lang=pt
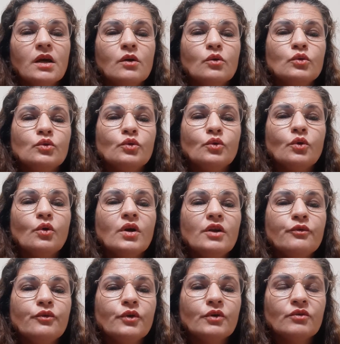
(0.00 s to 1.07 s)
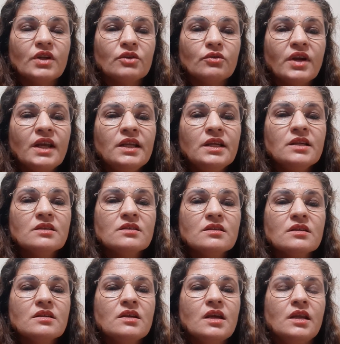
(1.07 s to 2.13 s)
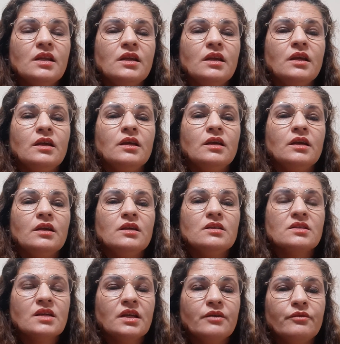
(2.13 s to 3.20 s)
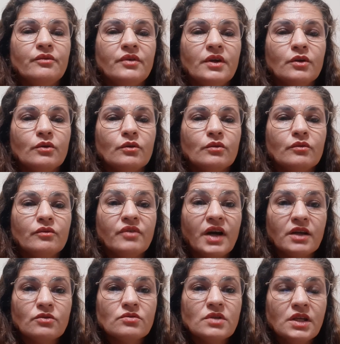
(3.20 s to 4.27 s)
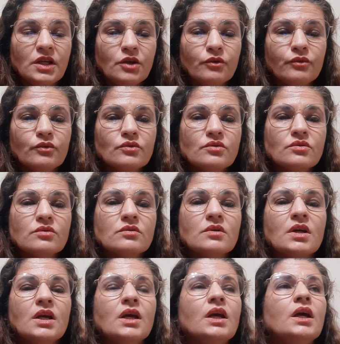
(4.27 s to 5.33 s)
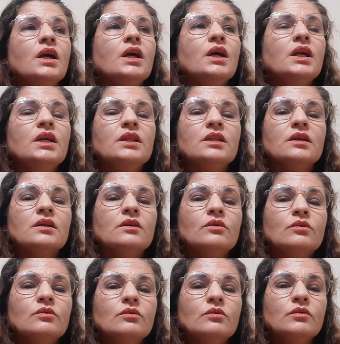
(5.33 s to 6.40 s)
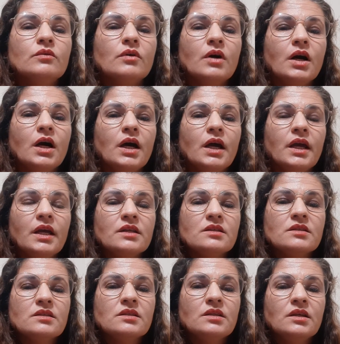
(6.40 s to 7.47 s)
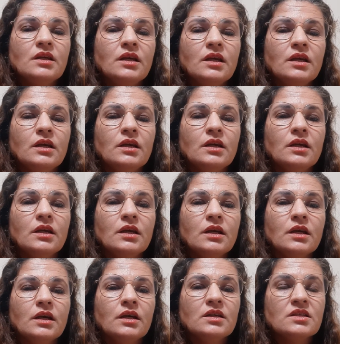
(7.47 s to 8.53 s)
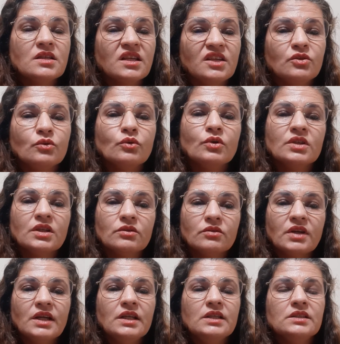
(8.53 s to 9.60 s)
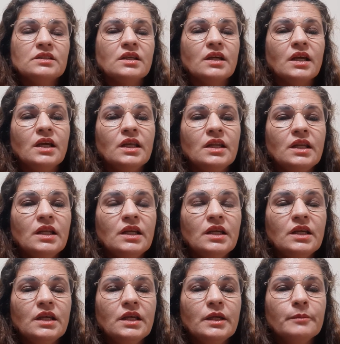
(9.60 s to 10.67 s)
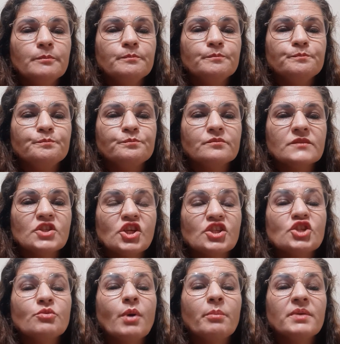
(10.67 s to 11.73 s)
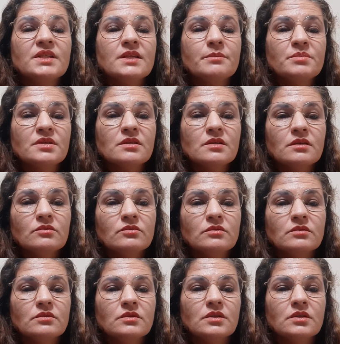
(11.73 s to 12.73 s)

O Thoreau ele foi um naturalista e ele escreveu vários livros. Então esse escritor naturalista ele já tinha uma percepção